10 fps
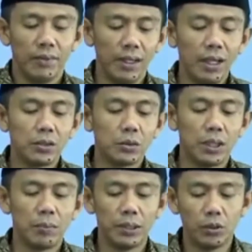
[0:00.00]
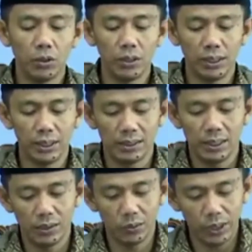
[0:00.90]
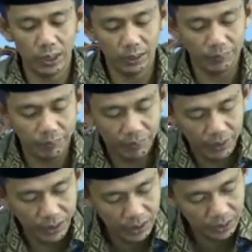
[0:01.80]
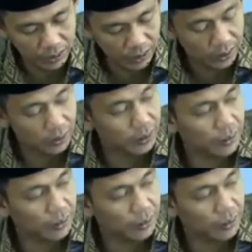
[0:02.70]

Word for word: Ya sudah betul yang dilakukan. Ya ada lagi.